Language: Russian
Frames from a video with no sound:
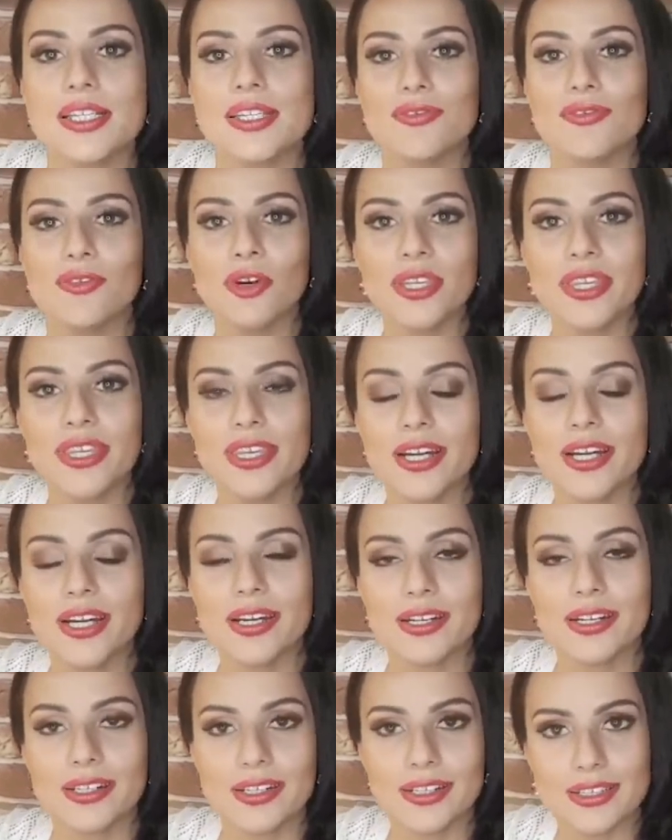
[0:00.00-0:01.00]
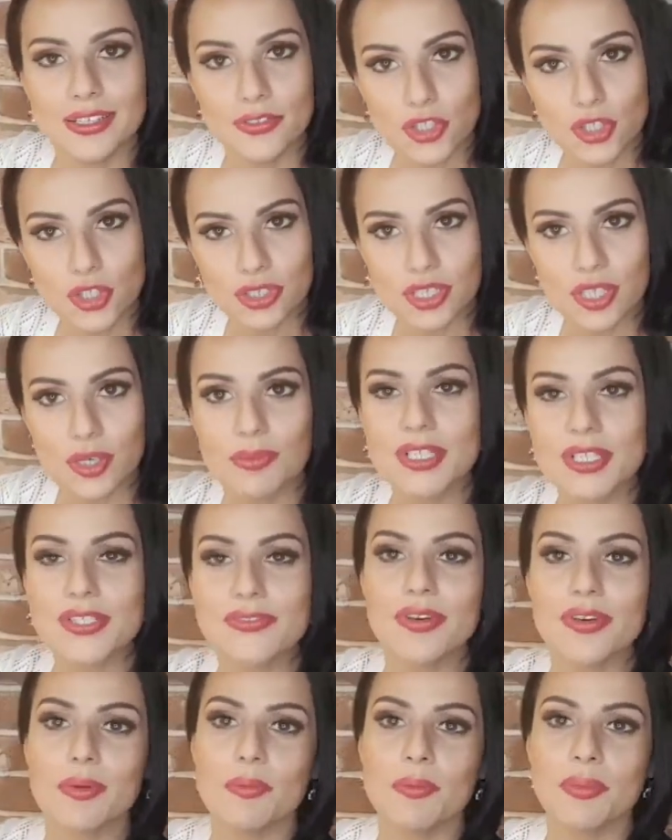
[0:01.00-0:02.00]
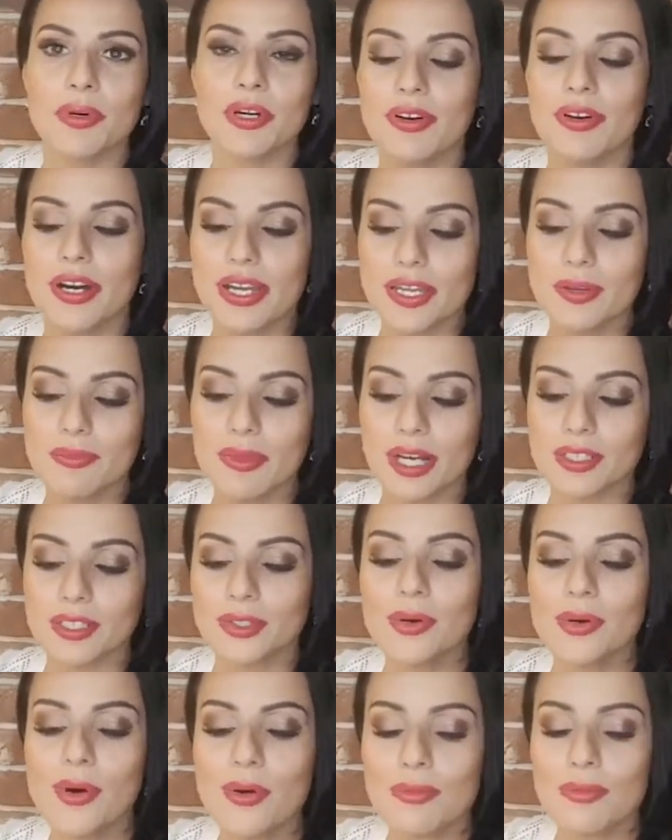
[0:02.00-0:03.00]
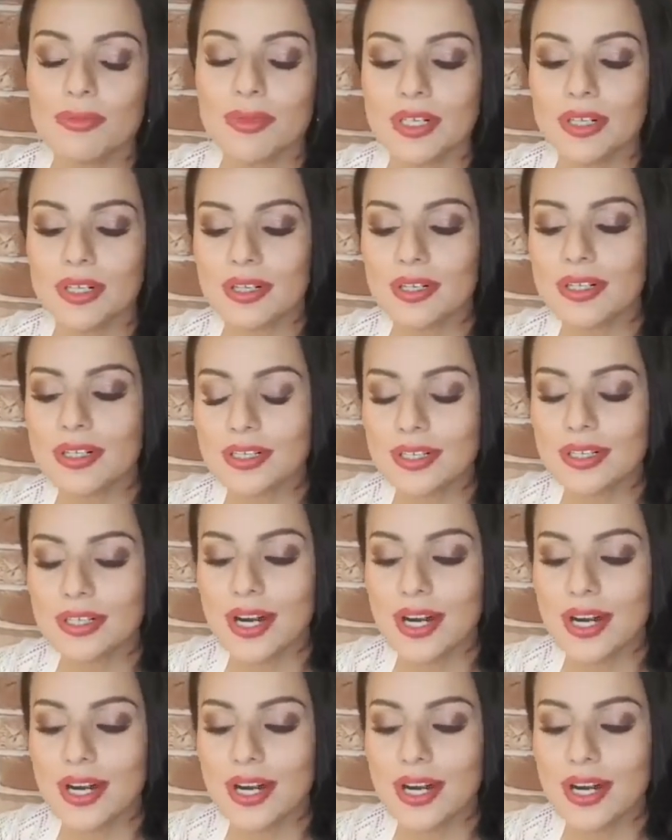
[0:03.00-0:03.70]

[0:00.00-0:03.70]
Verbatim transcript: Сегодня, а, девчонки, мы с вами поговорим о том, а,